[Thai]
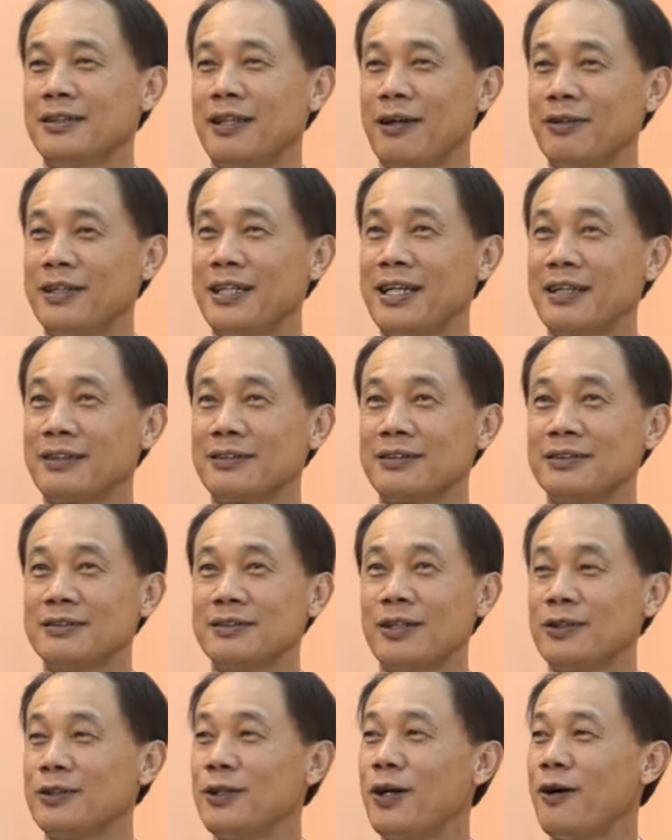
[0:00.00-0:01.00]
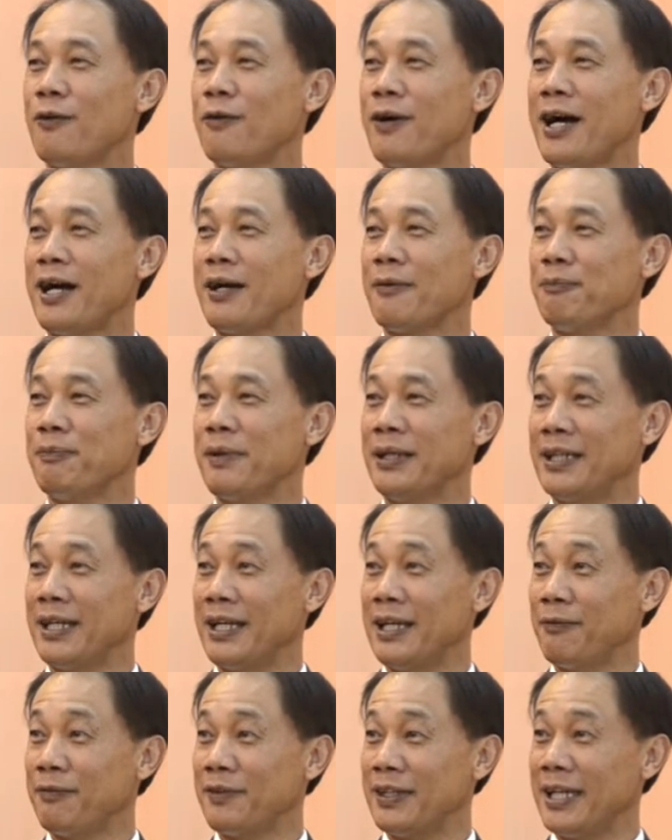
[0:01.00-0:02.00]
เราเรียกย่อๆว่าเป็น
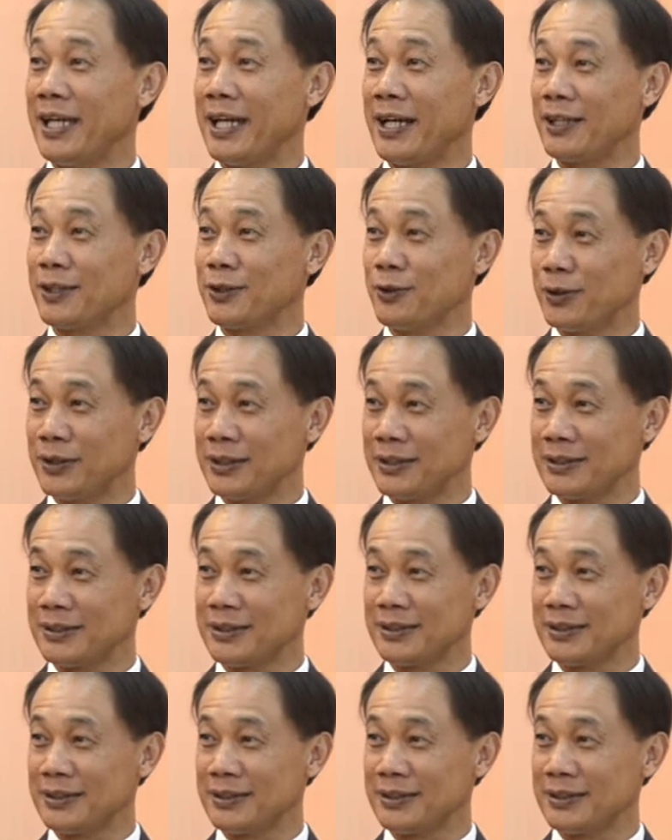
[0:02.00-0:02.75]
AMC เอกชน